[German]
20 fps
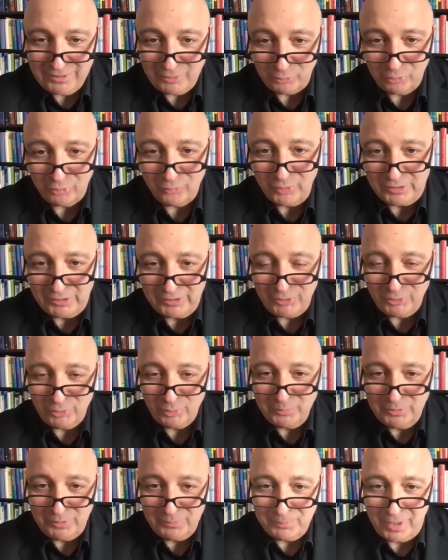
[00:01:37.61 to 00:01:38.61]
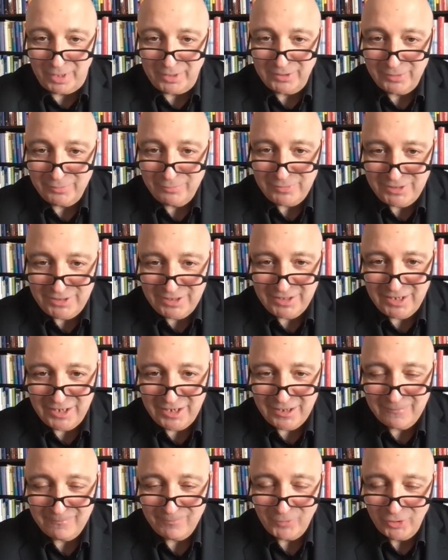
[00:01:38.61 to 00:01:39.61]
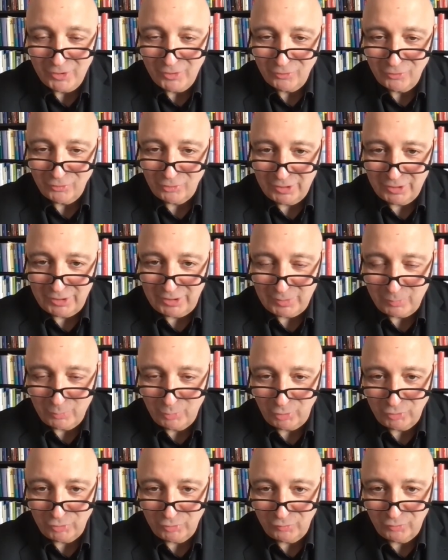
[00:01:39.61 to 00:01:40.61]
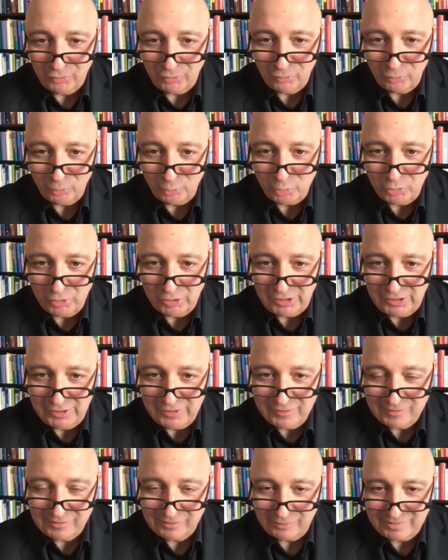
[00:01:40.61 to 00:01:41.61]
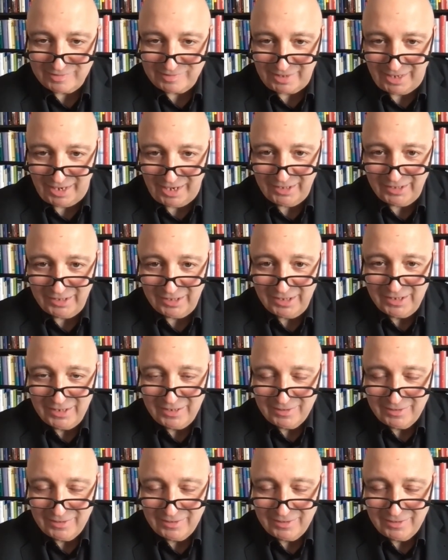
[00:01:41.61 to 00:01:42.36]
Also es wird nicht um die Pandemie gehen, sondern ich möchte versuchen, Ihnen zu zeigen,